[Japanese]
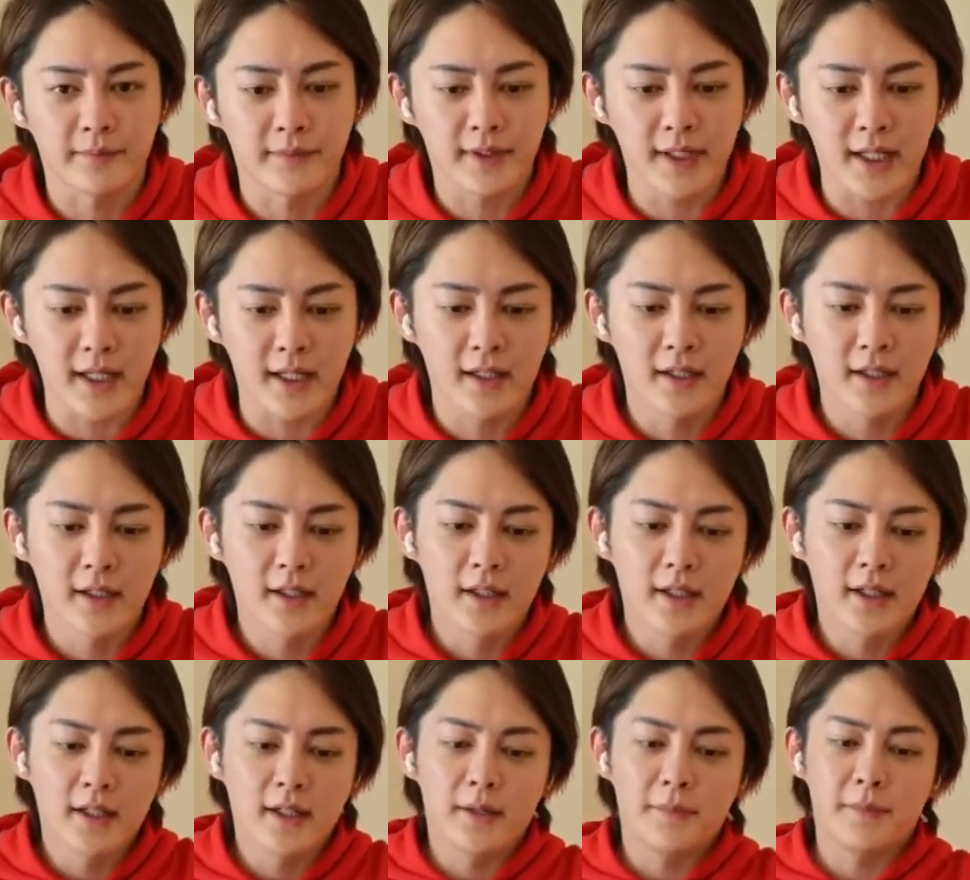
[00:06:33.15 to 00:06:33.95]
で、
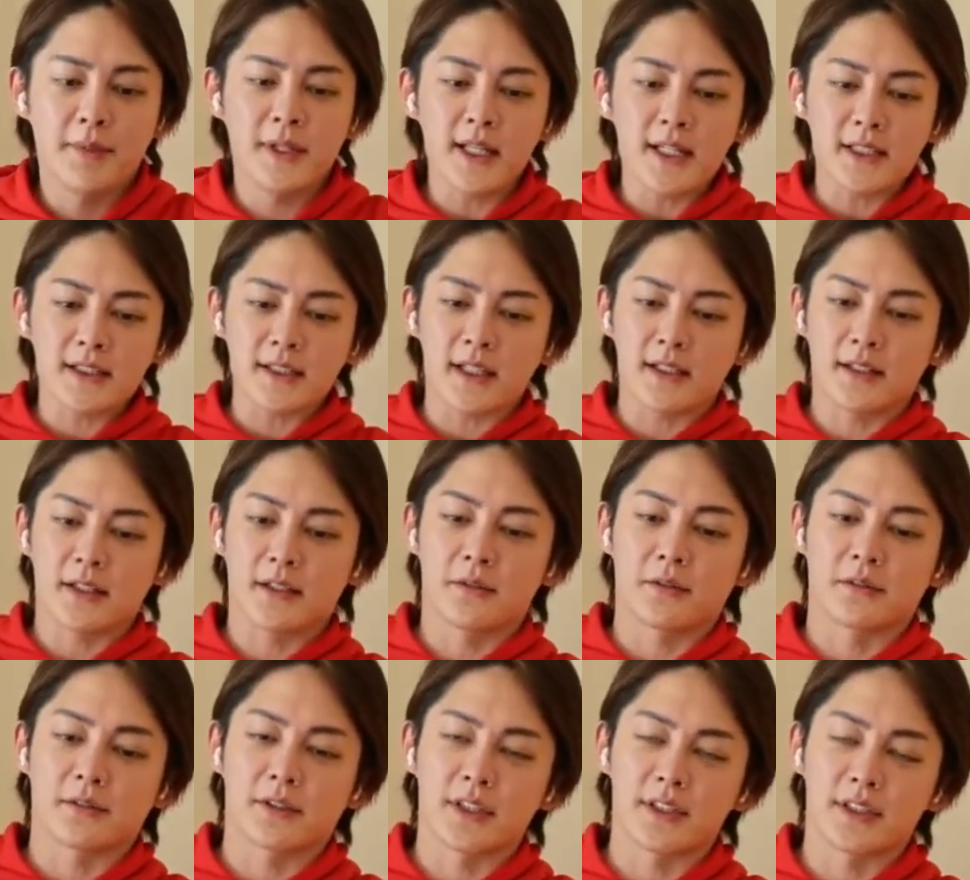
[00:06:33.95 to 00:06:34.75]
皆さん
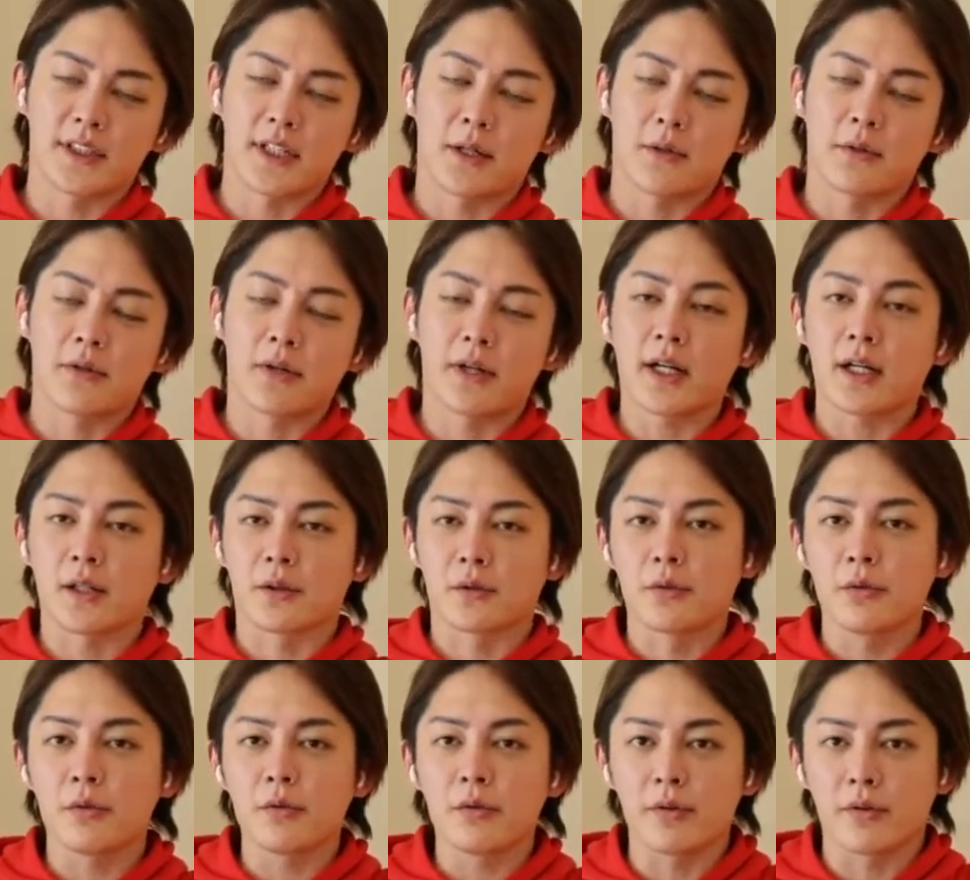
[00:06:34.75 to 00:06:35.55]
にとってじゃあこれが
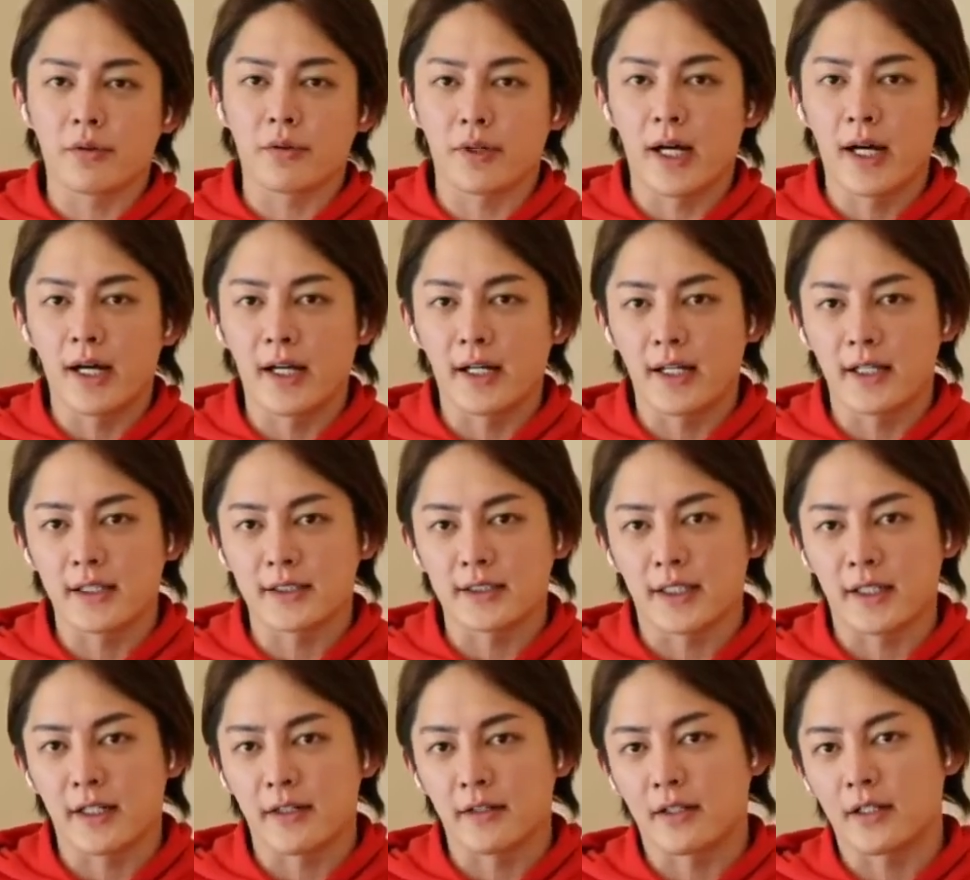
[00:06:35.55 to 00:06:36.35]
どう反映
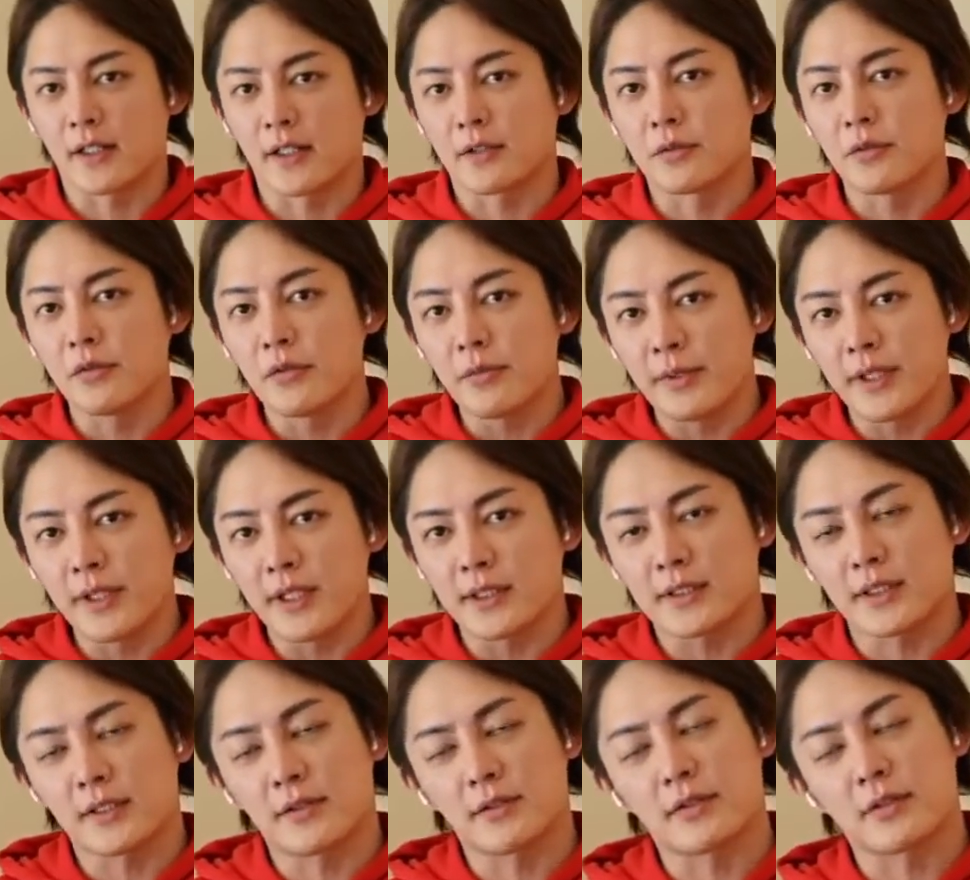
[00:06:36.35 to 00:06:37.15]
されるか、どう
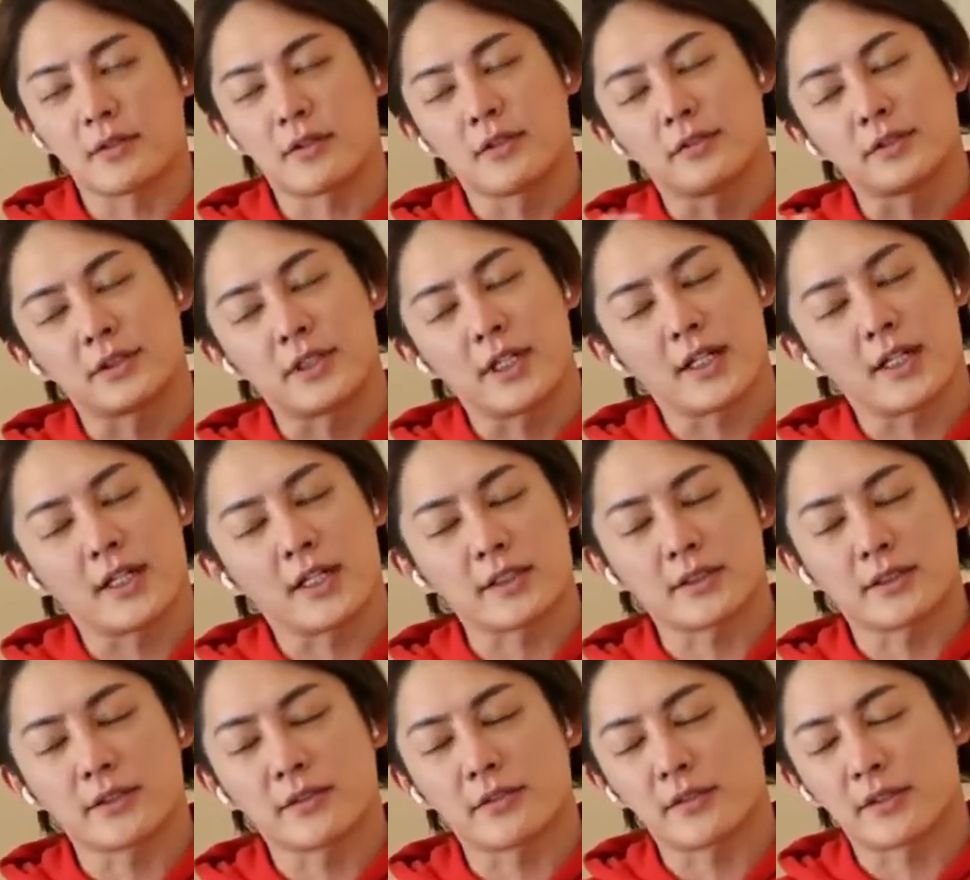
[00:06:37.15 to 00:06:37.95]
皆さんの生
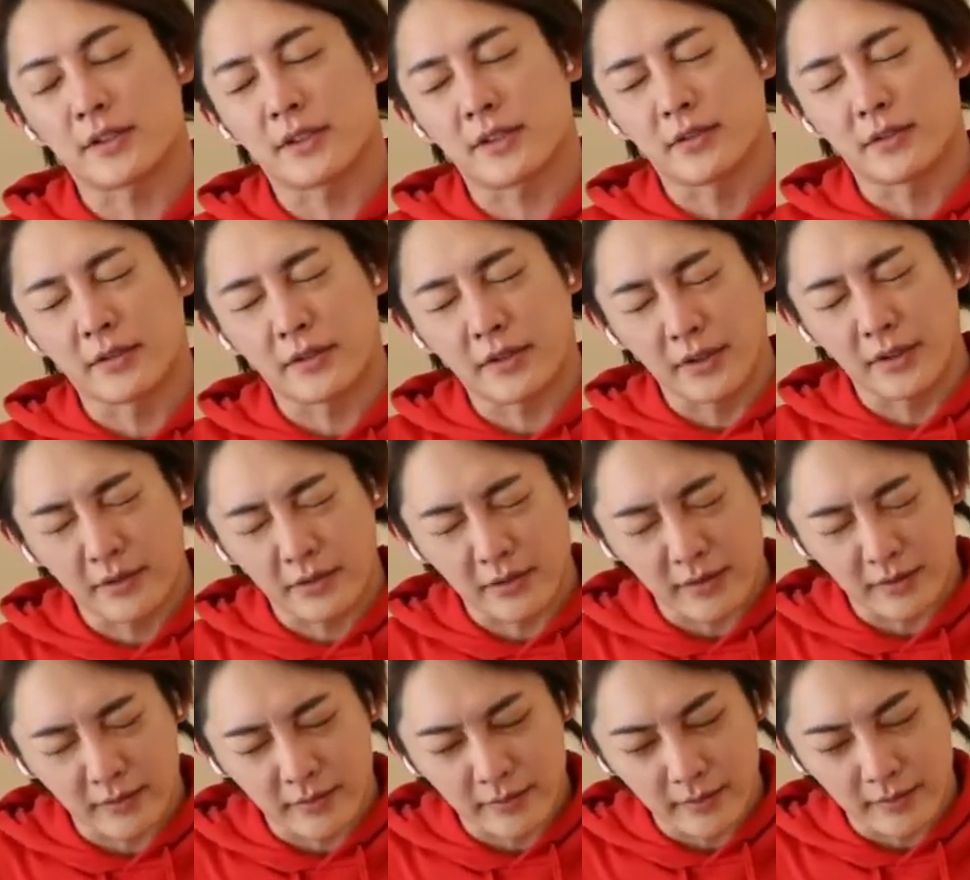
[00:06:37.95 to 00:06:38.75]
活によと
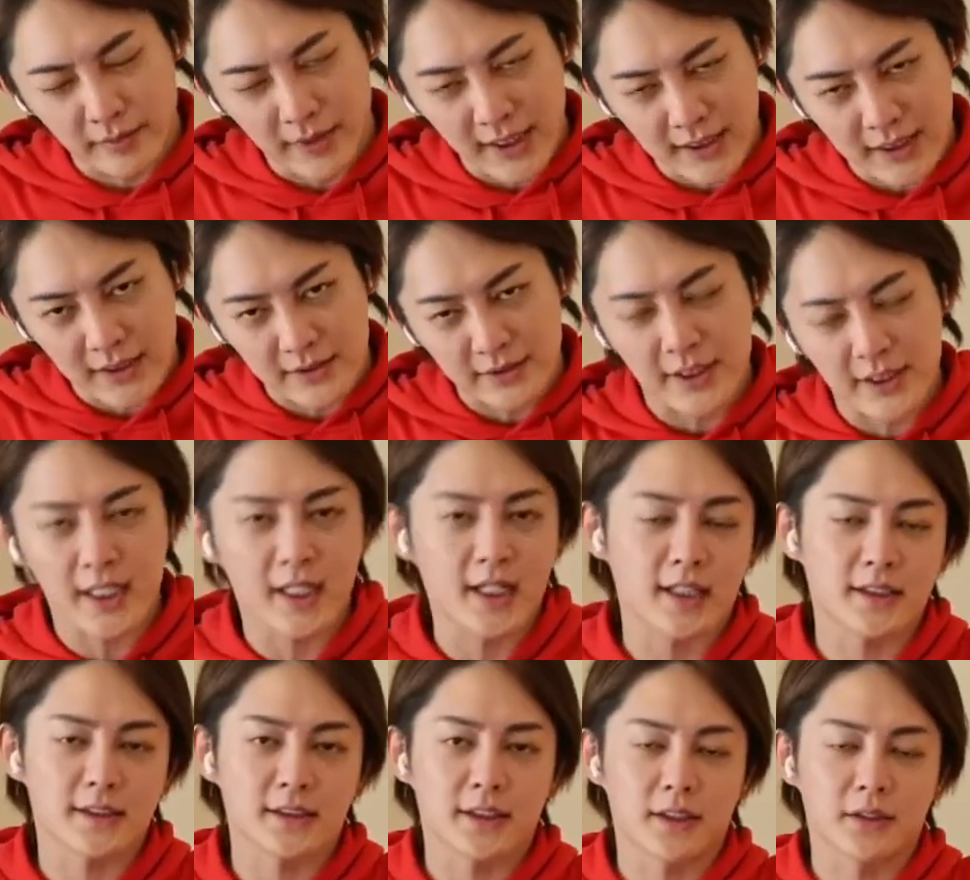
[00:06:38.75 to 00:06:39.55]
よ皆さんの
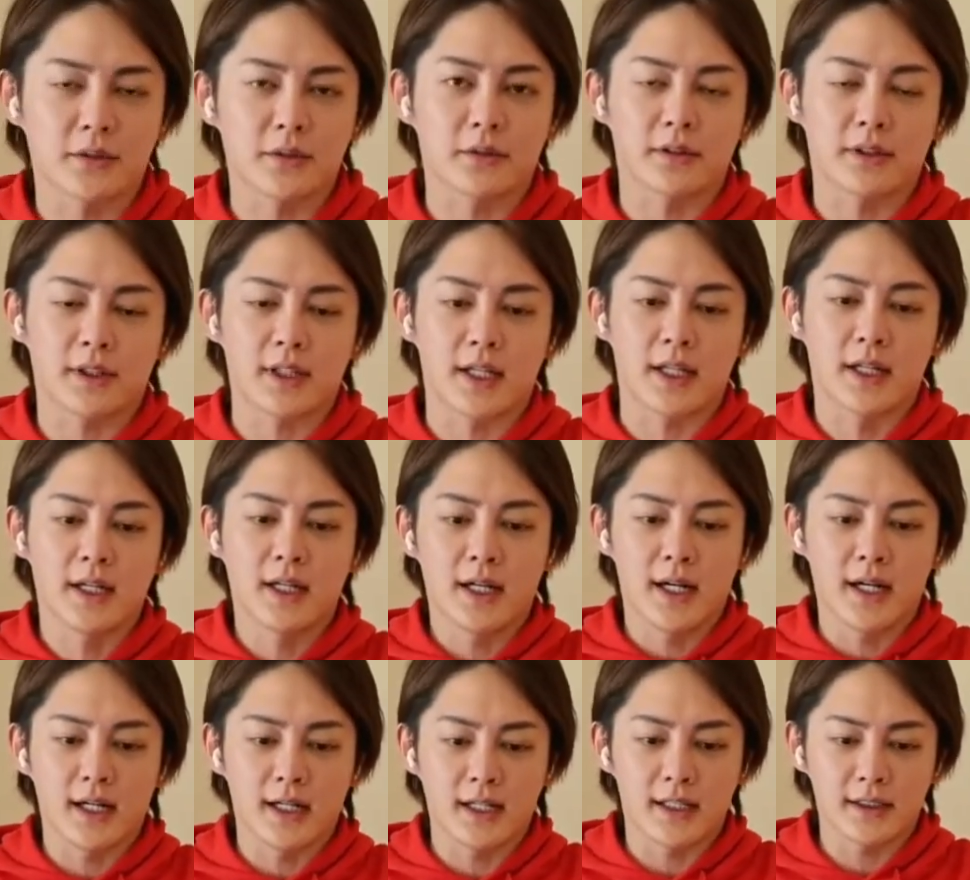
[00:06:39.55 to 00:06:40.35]
生活にとって
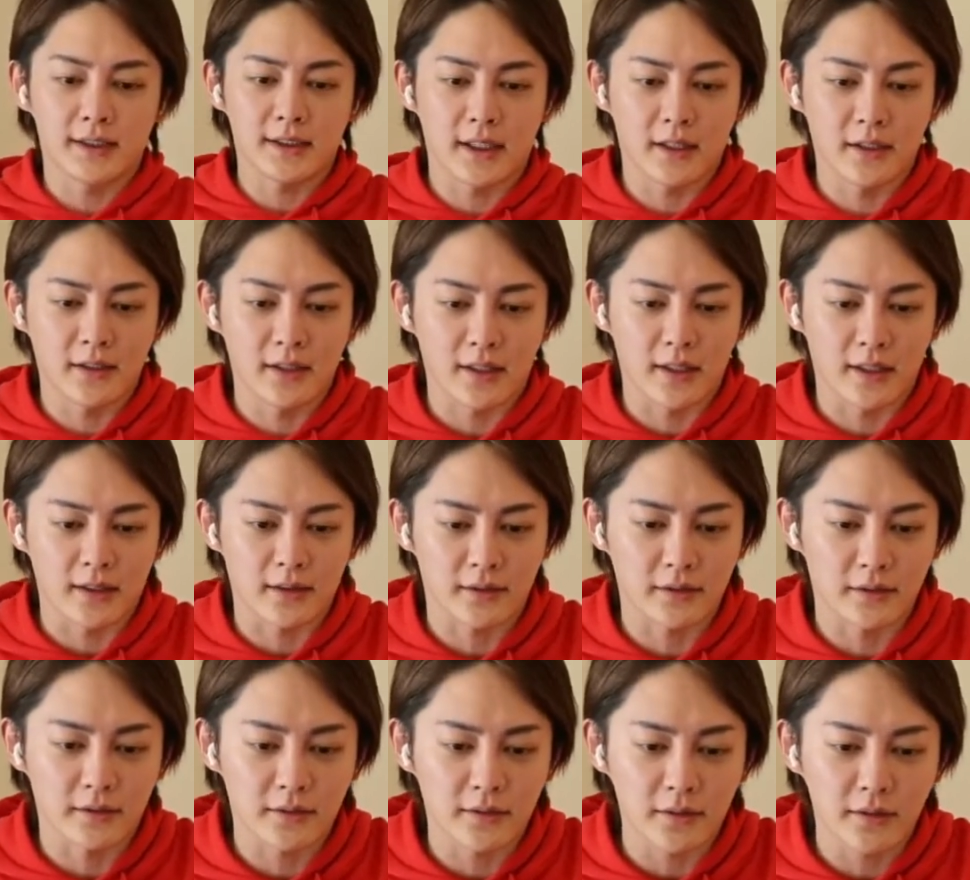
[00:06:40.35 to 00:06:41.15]
反映される
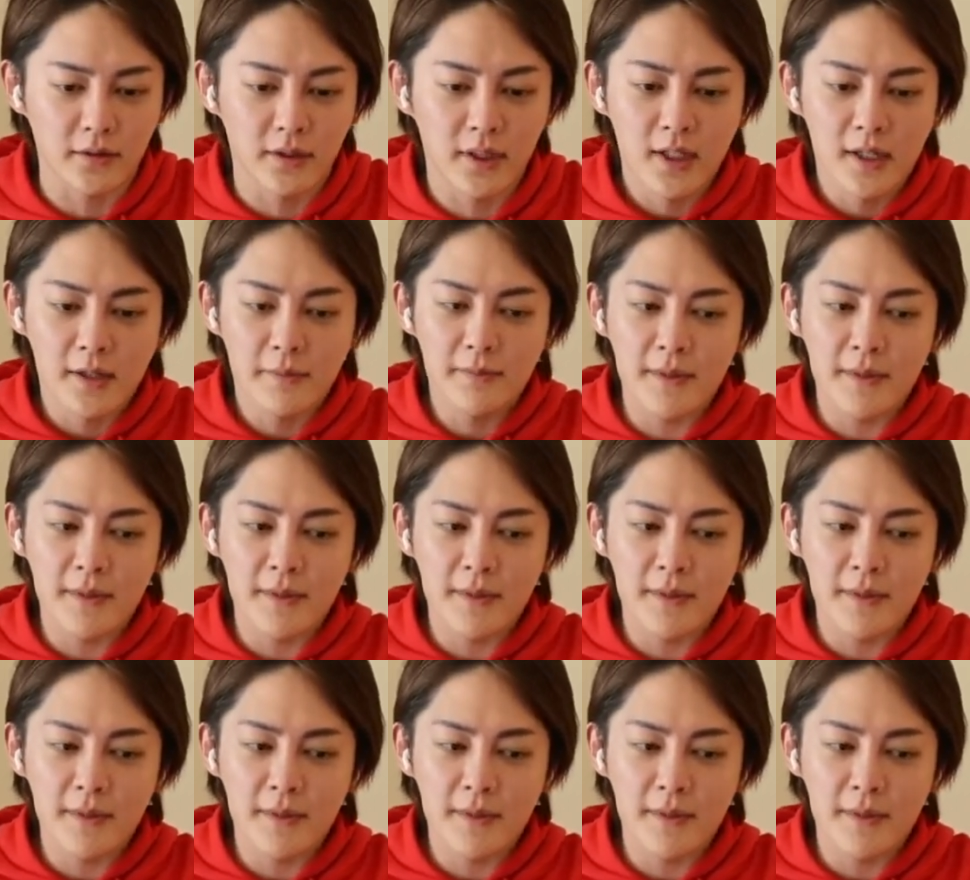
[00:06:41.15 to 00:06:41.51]
かっていうと、